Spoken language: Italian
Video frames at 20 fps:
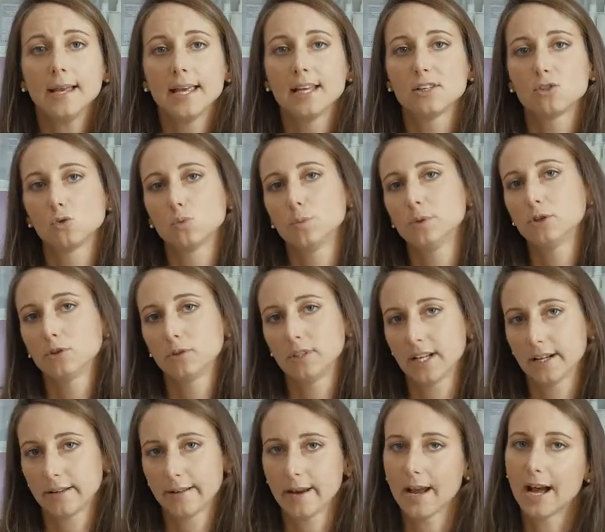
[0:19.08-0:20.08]
e subito
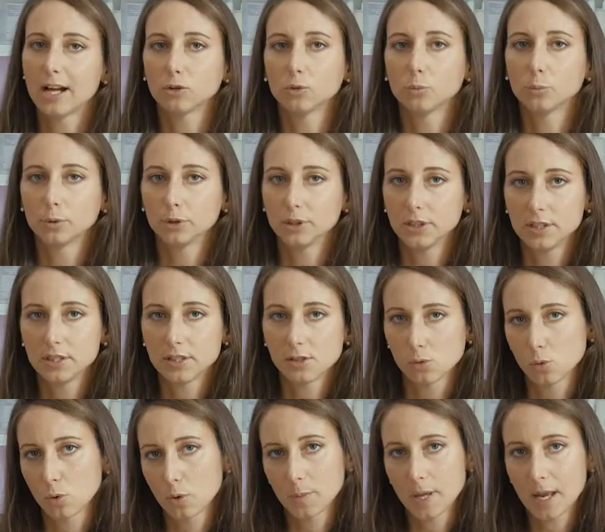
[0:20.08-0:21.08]
gli ha creato un po' di
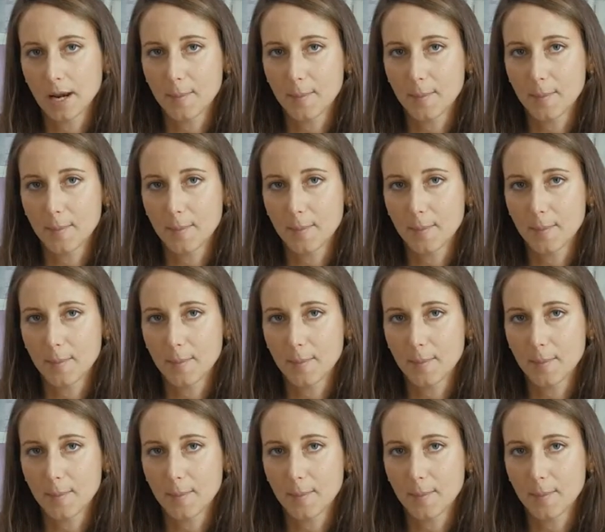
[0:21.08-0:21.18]
disturbi